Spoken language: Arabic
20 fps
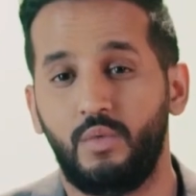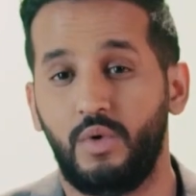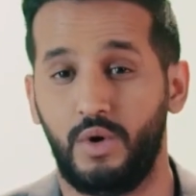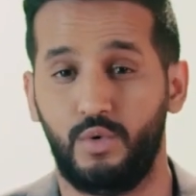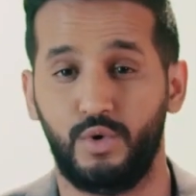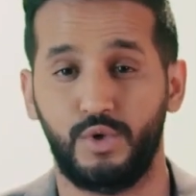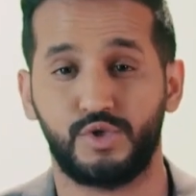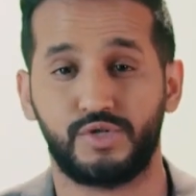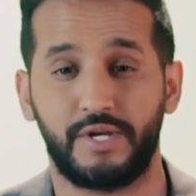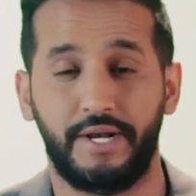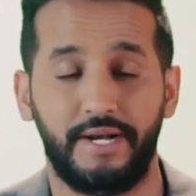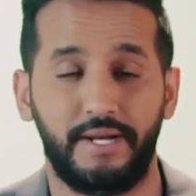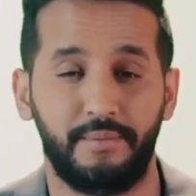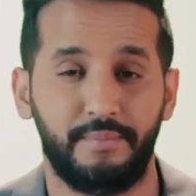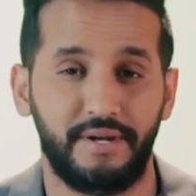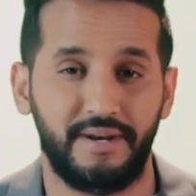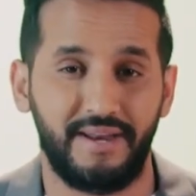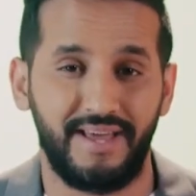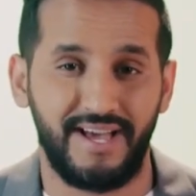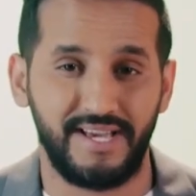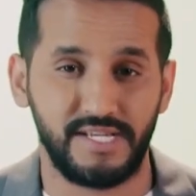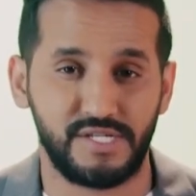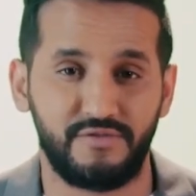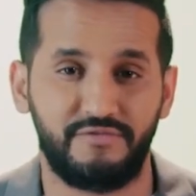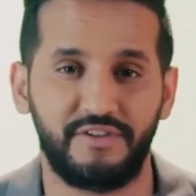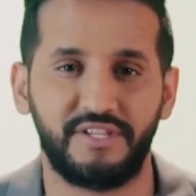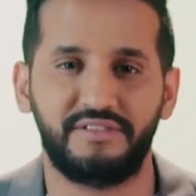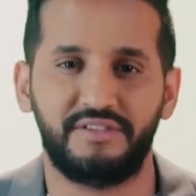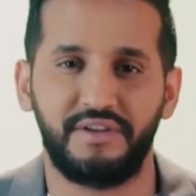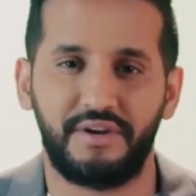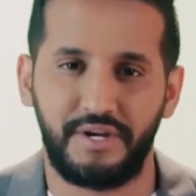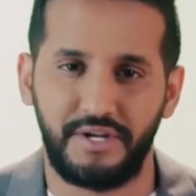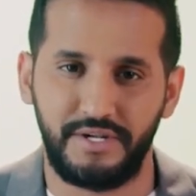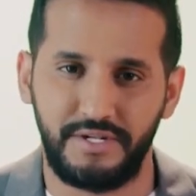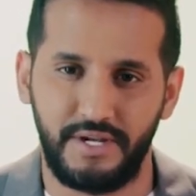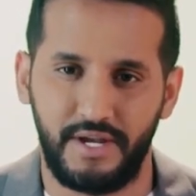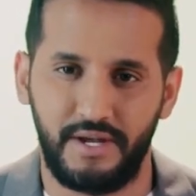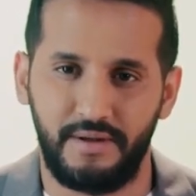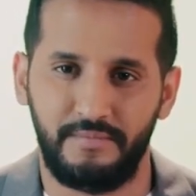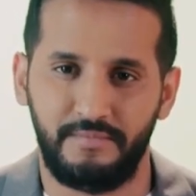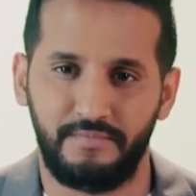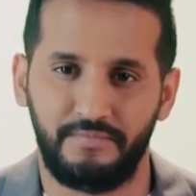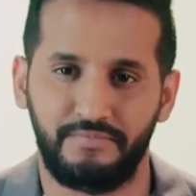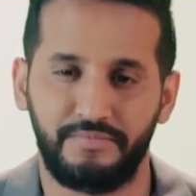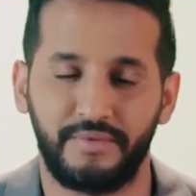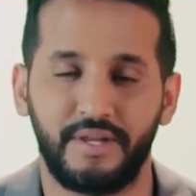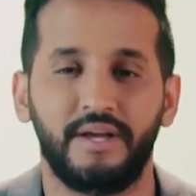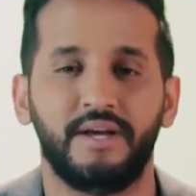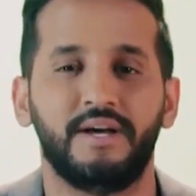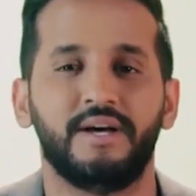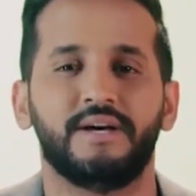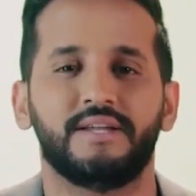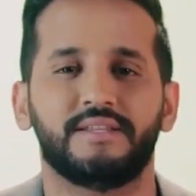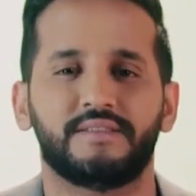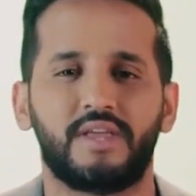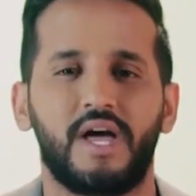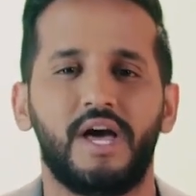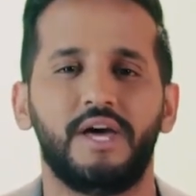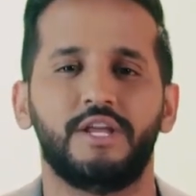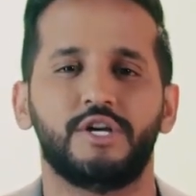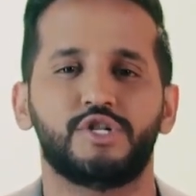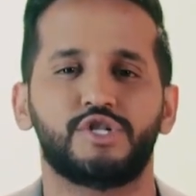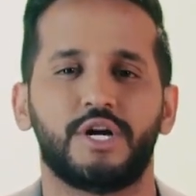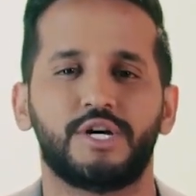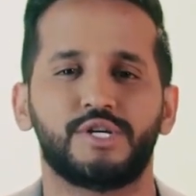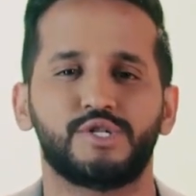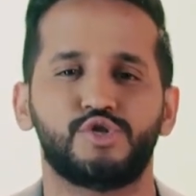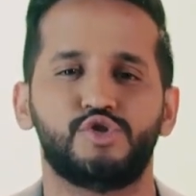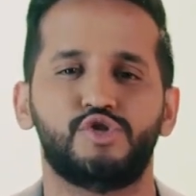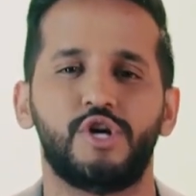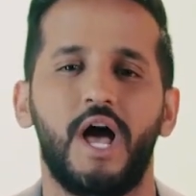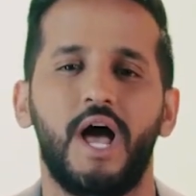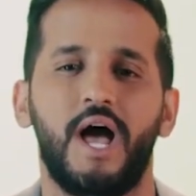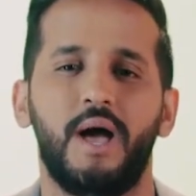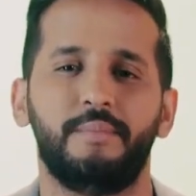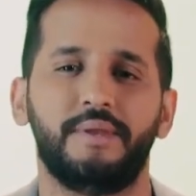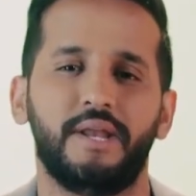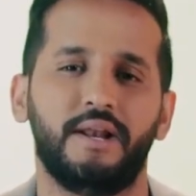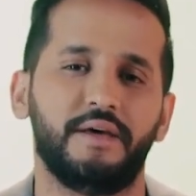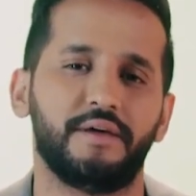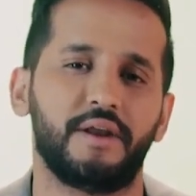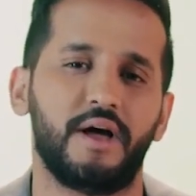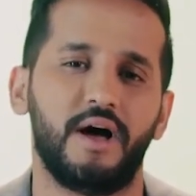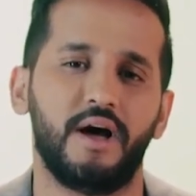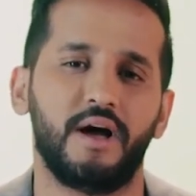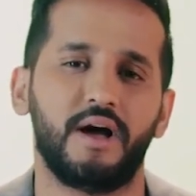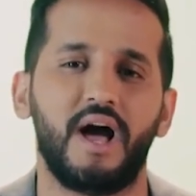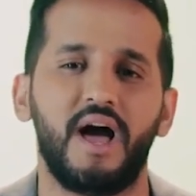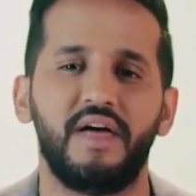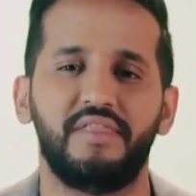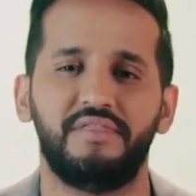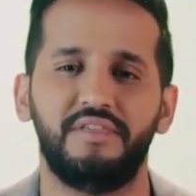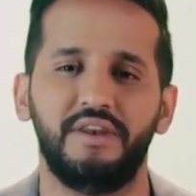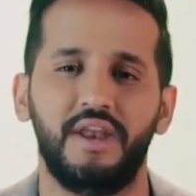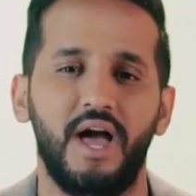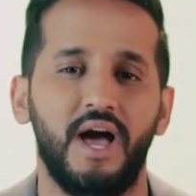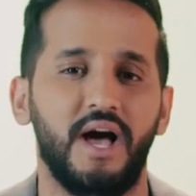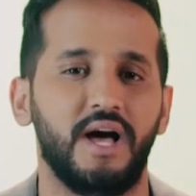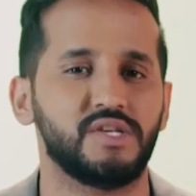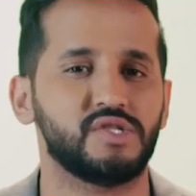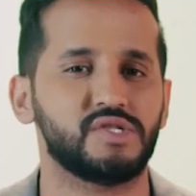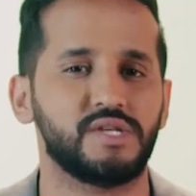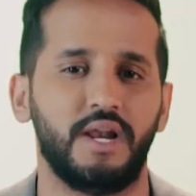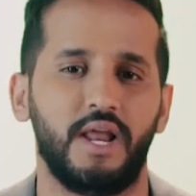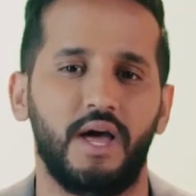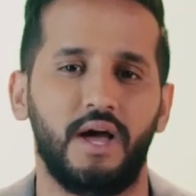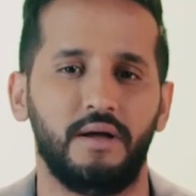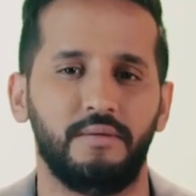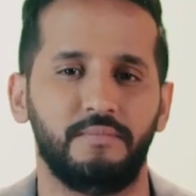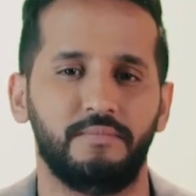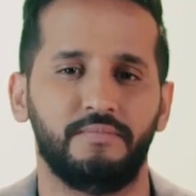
وهو يصلي بالناس في الدرعية طعنه شخص جاء من العراق أثناء الصلاة